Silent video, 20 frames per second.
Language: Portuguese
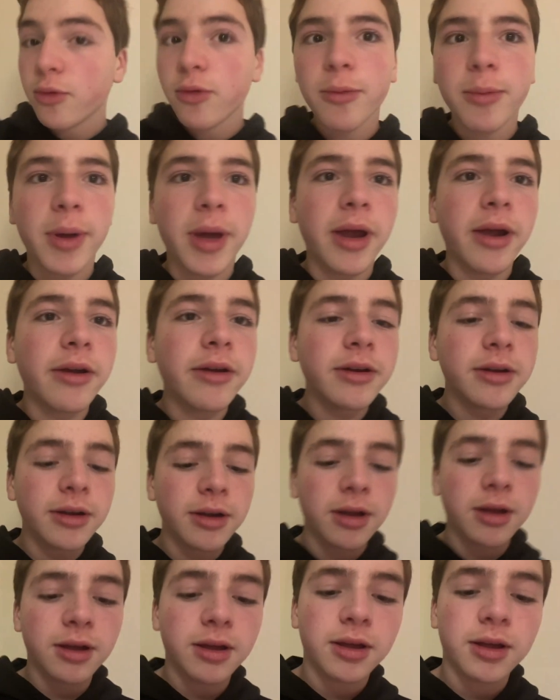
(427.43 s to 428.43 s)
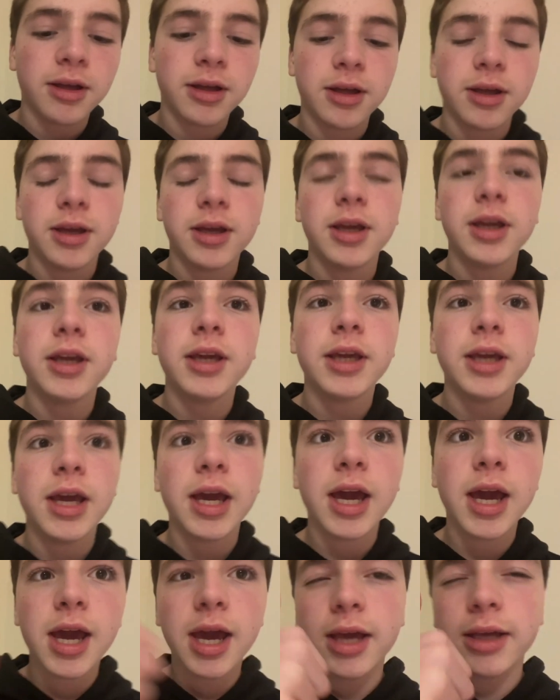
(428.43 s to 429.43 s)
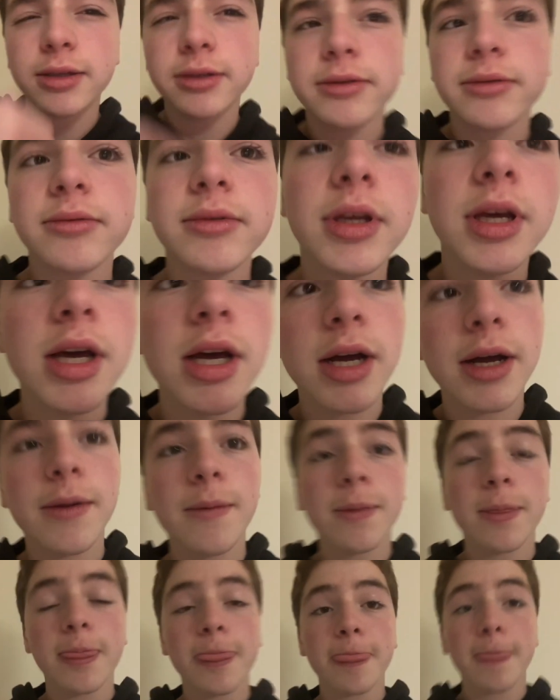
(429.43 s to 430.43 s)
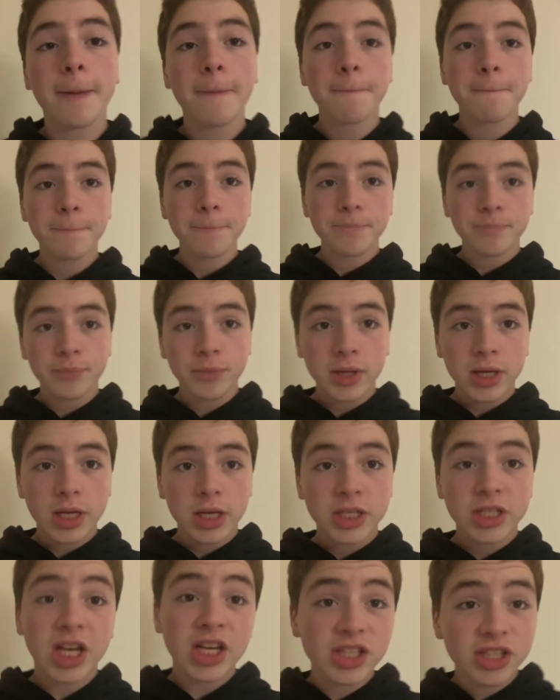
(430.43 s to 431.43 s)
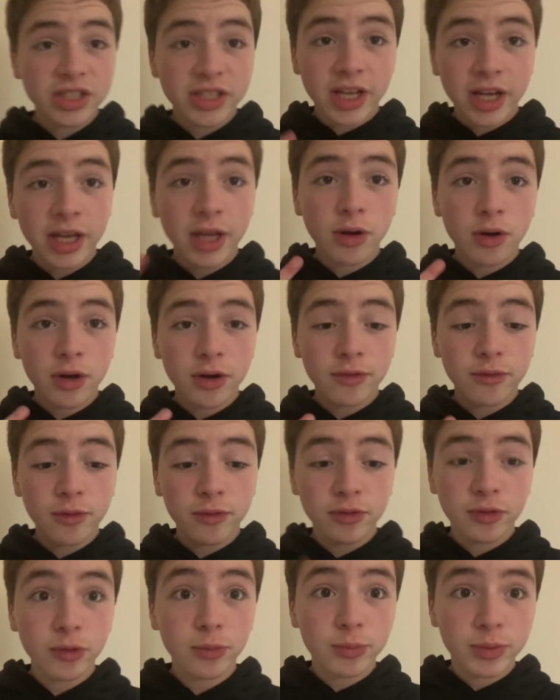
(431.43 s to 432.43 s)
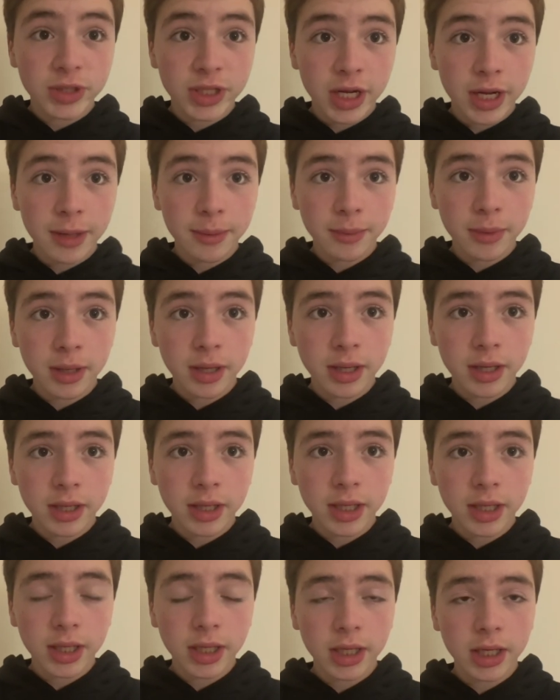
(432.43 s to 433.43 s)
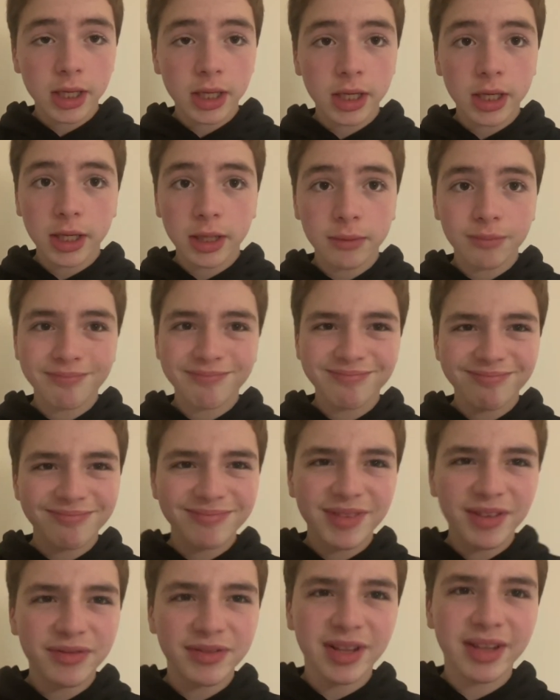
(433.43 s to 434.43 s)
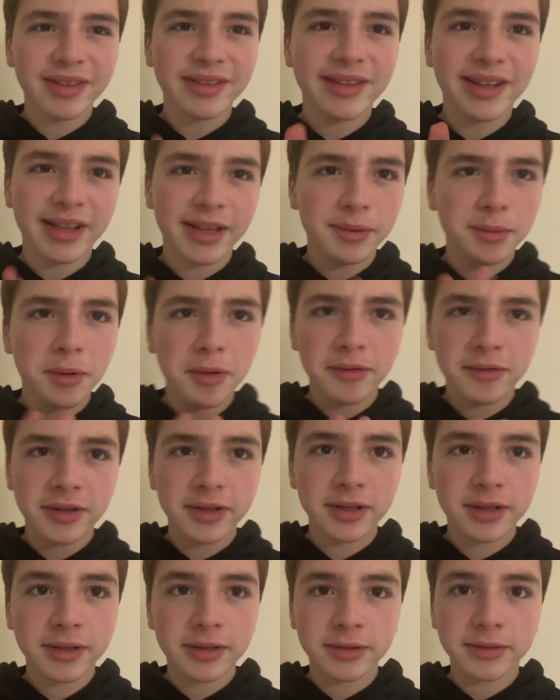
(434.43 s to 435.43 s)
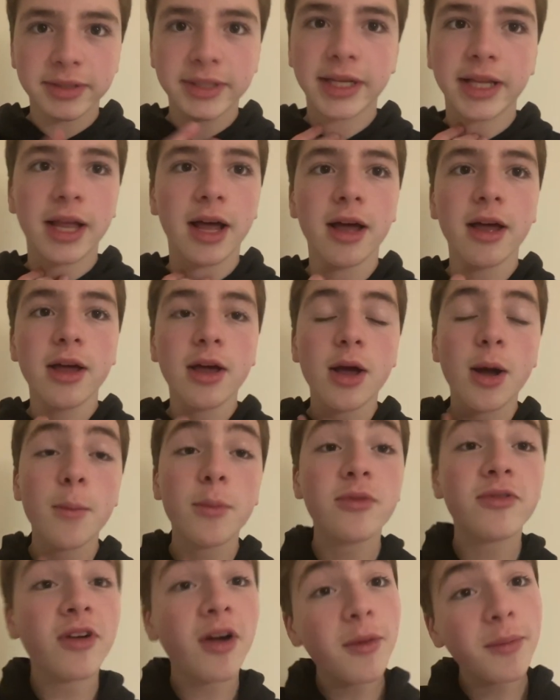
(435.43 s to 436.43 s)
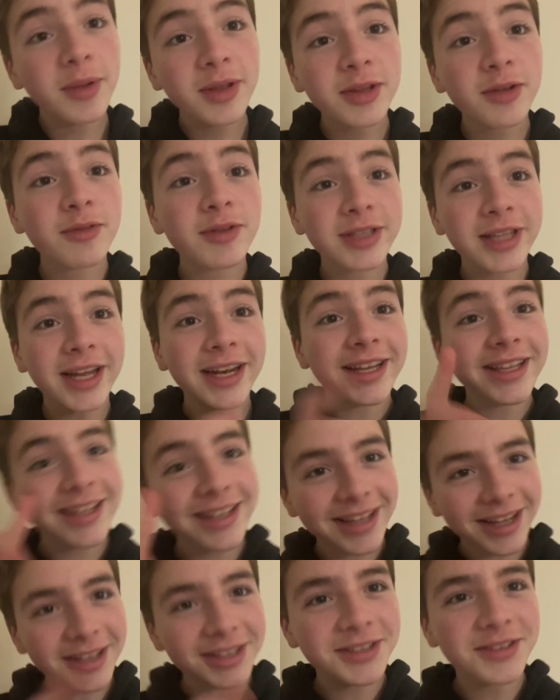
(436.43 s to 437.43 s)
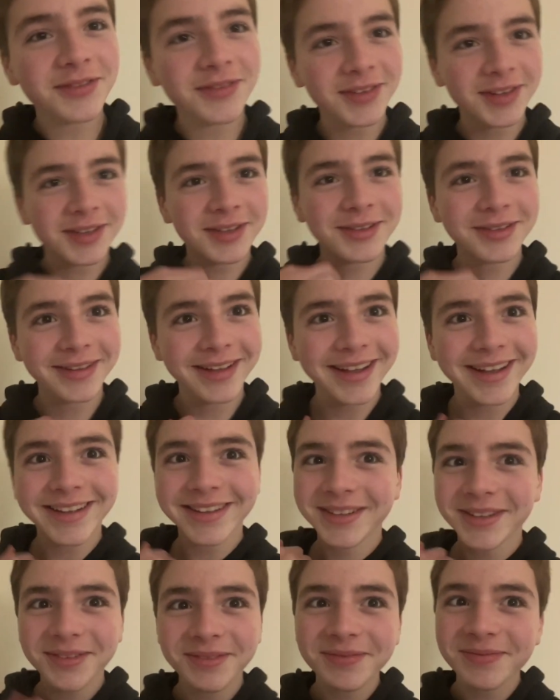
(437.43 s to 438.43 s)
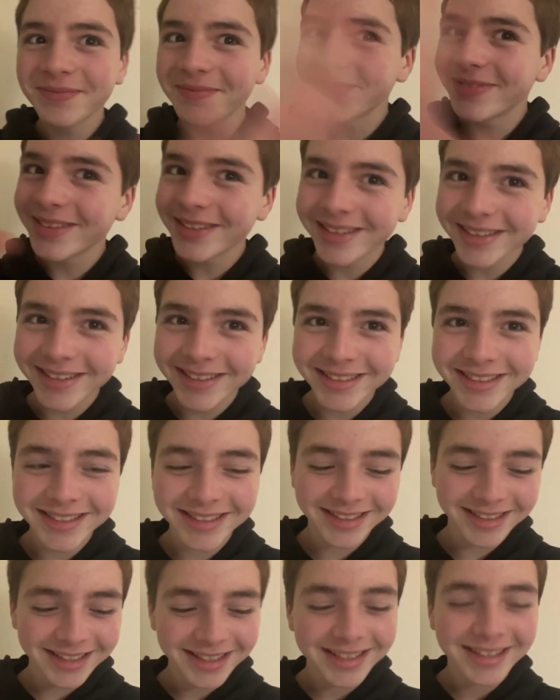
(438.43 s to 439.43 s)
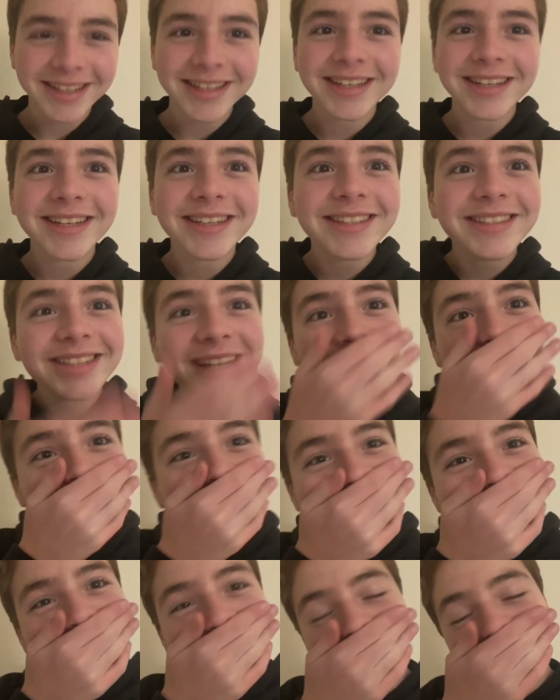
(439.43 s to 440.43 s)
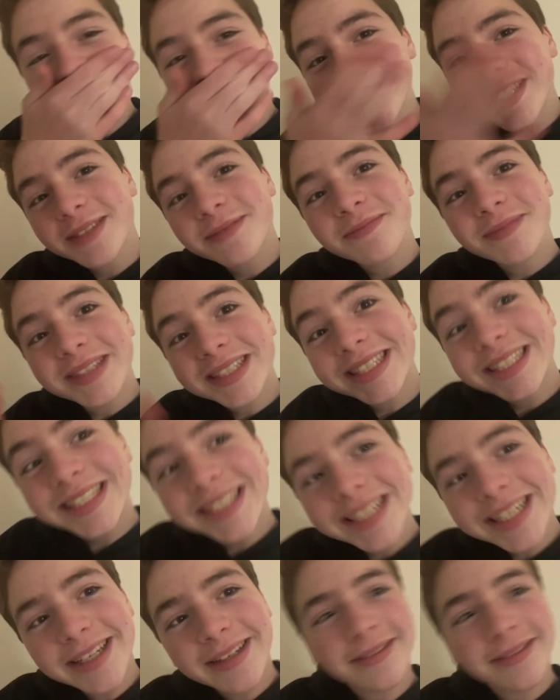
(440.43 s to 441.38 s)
na, na Pull Bear. E é isso. Um, já jantei, agora vou vestir o pijama e devo estar no telemóvel, sei lá. Provavelmente eu vou estar a editar este vídeo, né? Então pronto. Tchau, gente.